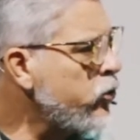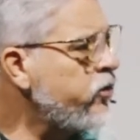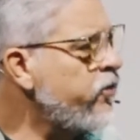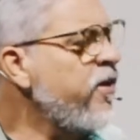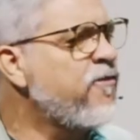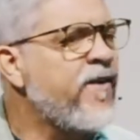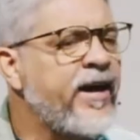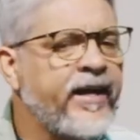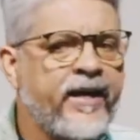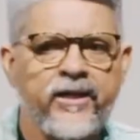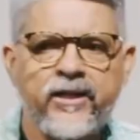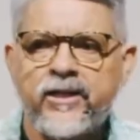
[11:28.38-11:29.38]
E Jesus vem e
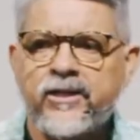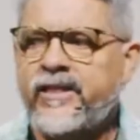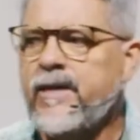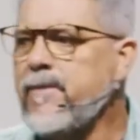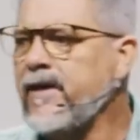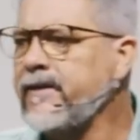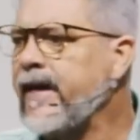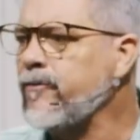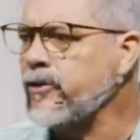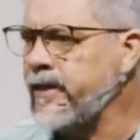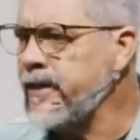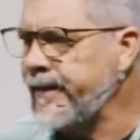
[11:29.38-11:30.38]
fala: se
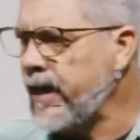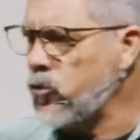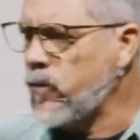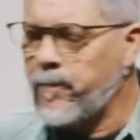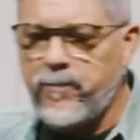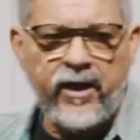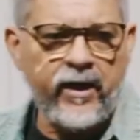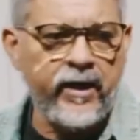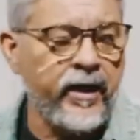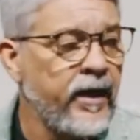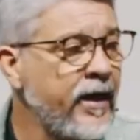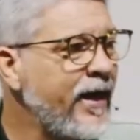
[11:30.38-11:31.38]
mandar você andar uma
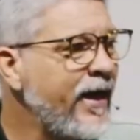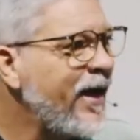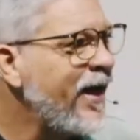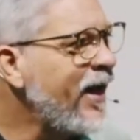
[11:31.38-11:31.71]
milha,